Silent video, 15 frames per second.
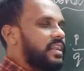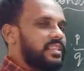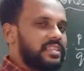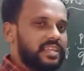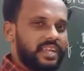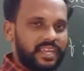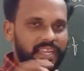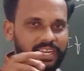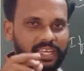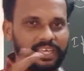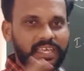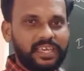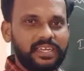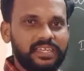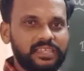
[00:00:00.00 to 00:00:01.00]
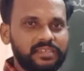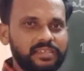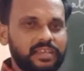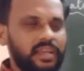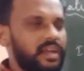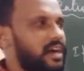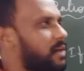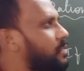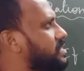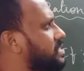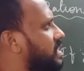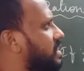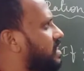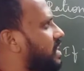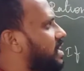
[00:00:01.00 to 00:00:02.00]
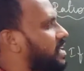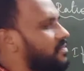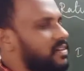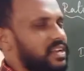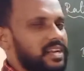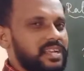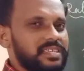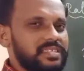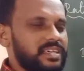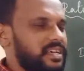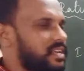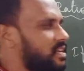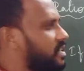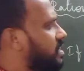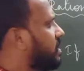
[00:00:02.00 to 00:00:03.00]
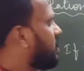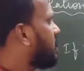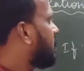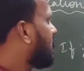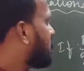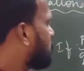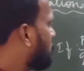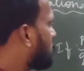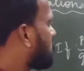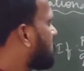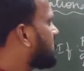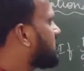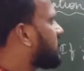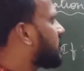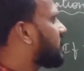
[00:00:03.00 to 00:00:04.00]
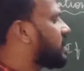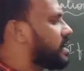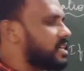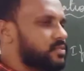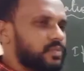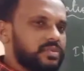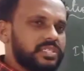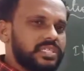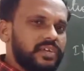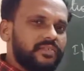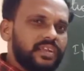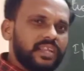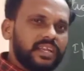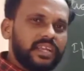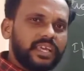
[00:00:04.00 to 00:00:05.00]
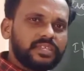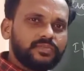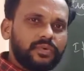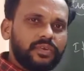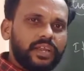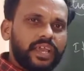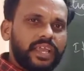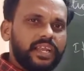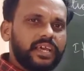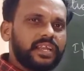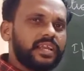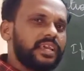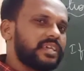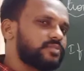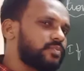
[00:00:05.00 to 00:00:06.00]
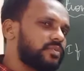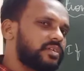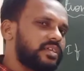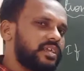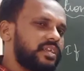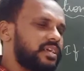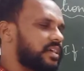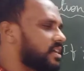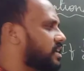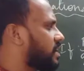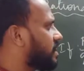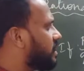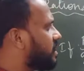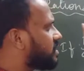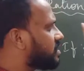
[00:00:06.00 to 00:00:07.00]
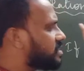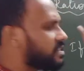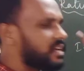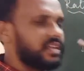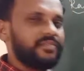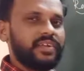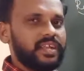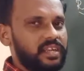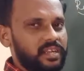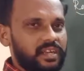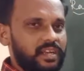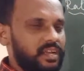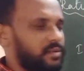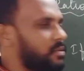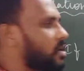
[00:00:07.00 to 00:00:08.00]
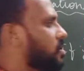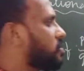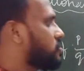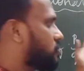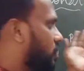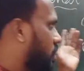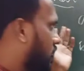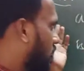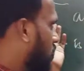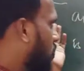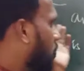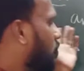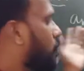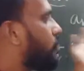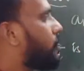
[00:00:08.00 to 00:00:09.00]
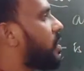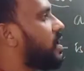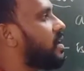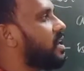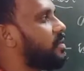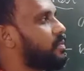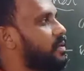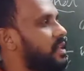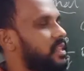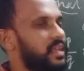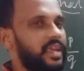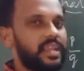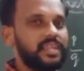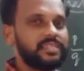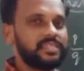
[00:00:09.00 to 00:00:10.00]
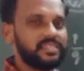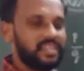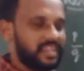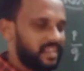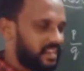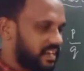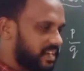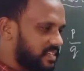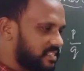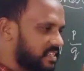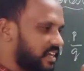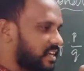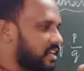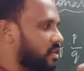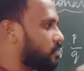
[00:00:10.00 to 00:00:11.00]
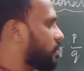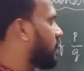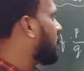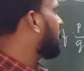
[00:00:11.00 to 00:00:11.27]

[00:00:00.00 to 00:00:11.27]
என்னதுன்னு கேட்டிங்கன்னா என் அப்புறம் சார் அது என்னவாக இருக்கலாம் சார் எக்ஸ் பவர் சிக்ஸாக இருக்கலாம் எக்ஸ் பவர் செவனாக இருக்கலாம் எக்ஸ் பவர் நைனாக இருக்கலாம் எக்ஸ் பவர் டென்னாக இருக்கலாம் எத்தனை வேணாலும் இருக்கலாம் ஸோ ஏதோ ஒரு பாலினாமியல் தான் என்ன செஞ்சுருக்கேன்னு கேட்டால் சாருங்க அதுக்குள்ளே